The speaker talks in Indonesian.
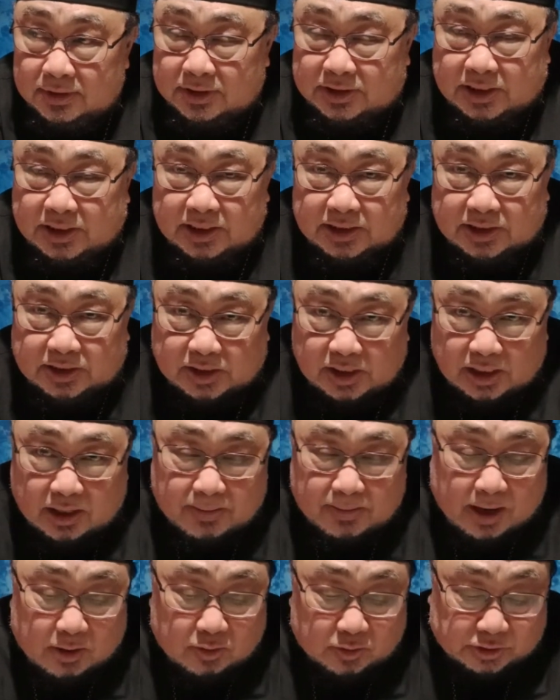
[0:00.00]
Sisi
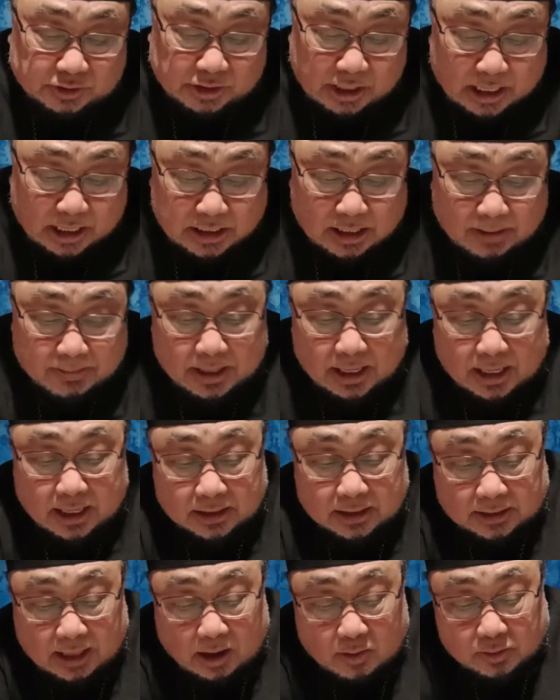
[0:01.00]
kemanusiaannya
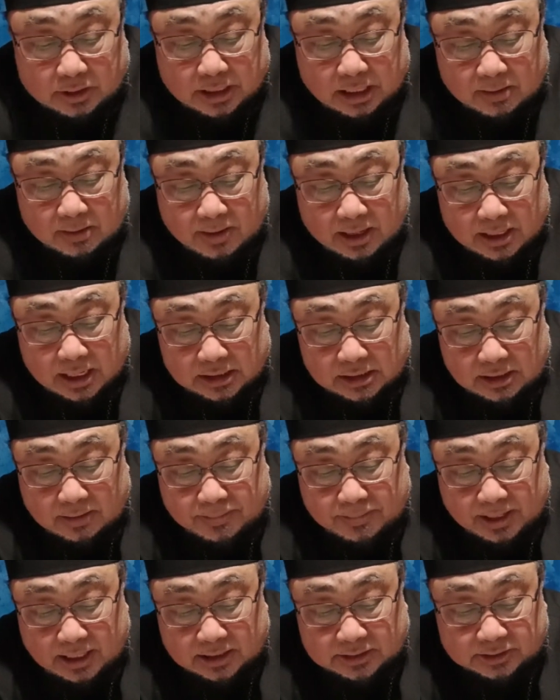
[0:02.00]
mereka tahu dari mana dia
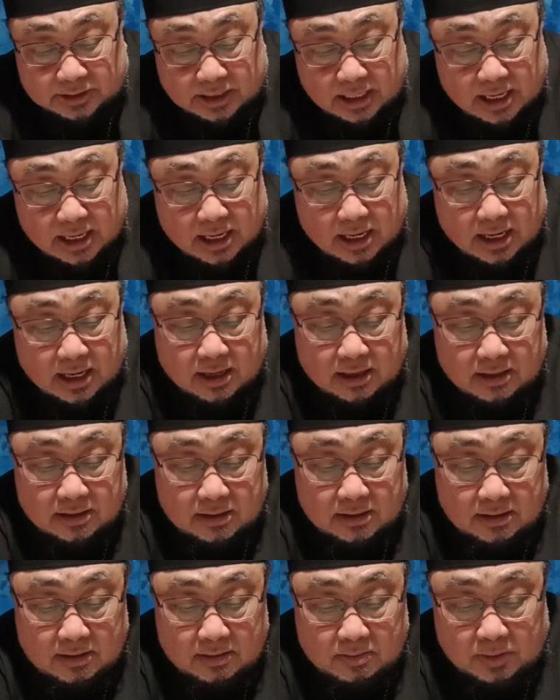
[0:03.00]
berasal.
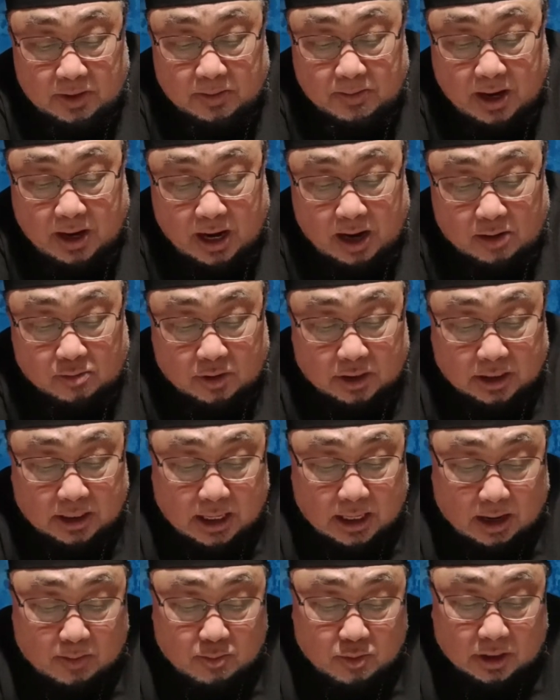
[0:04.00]
Memang aku
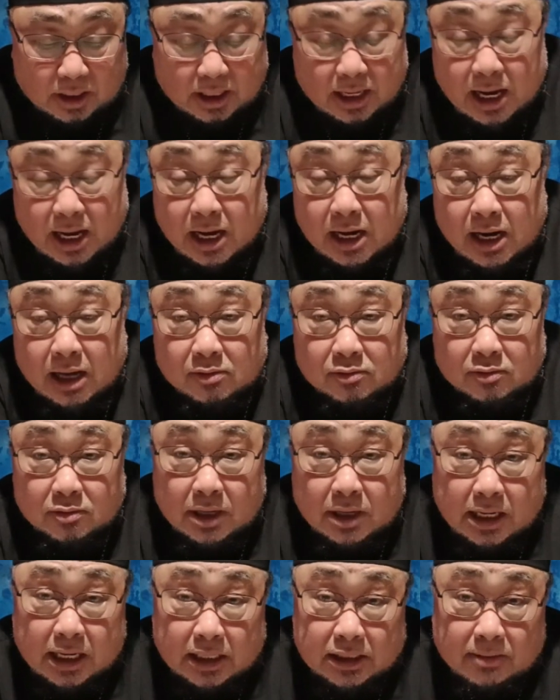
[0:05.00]
kenal kamu kenal,
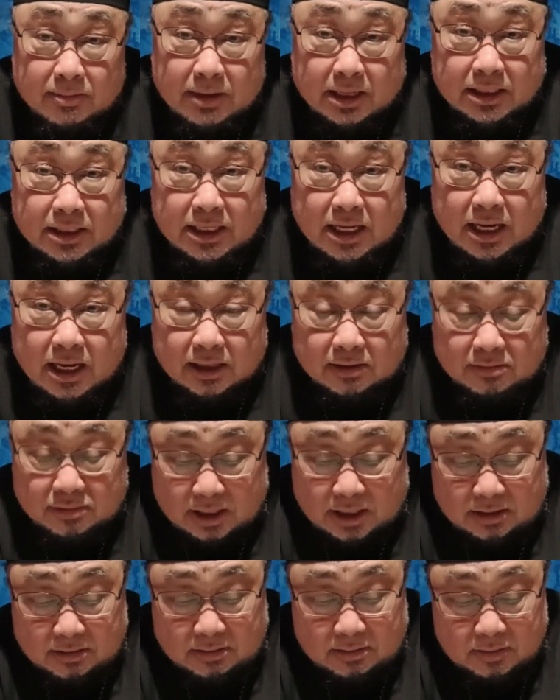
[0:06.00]
aku anaknya Maria gitu
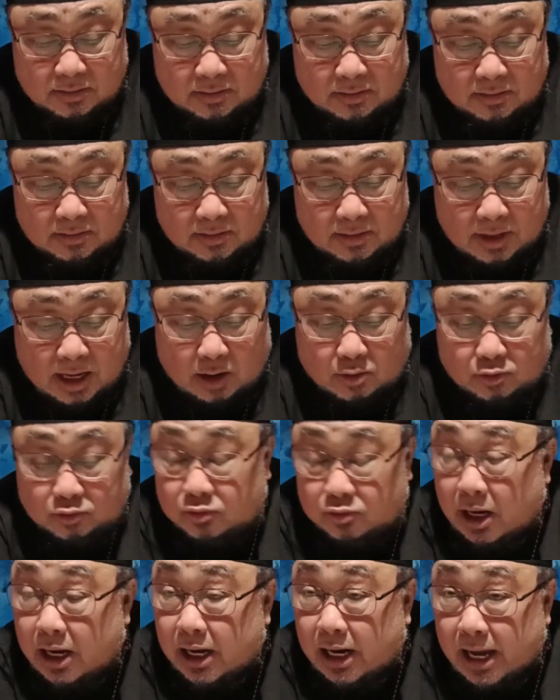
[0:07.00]
kan. Aku
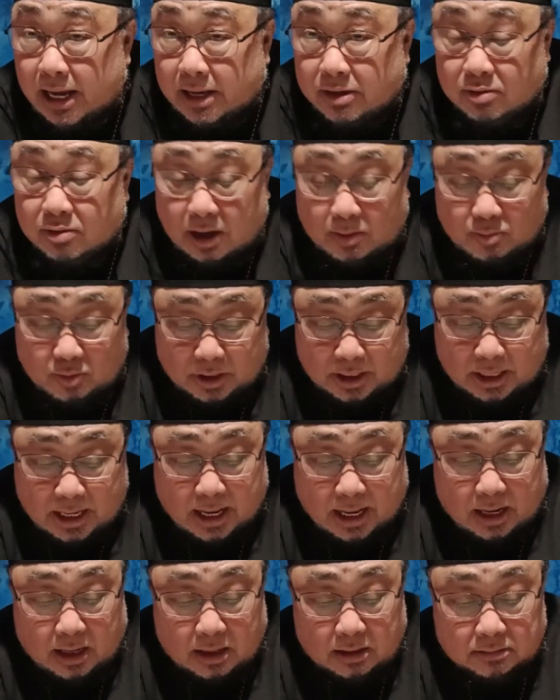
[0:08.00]
tukang kayu, kamu
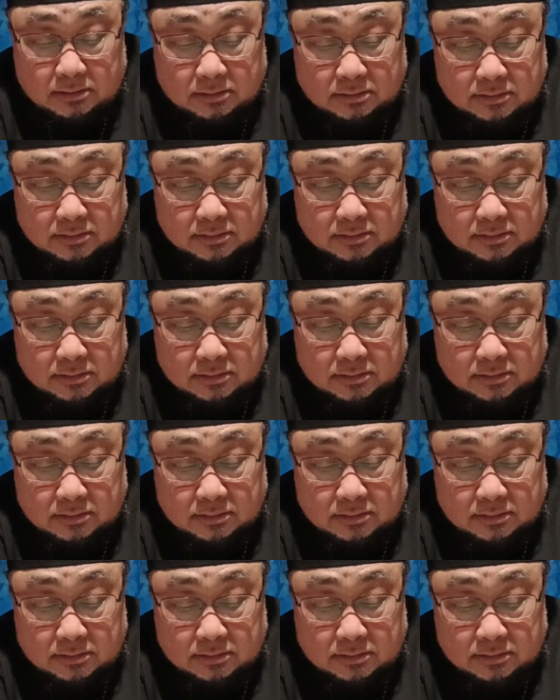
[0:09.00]
kenal.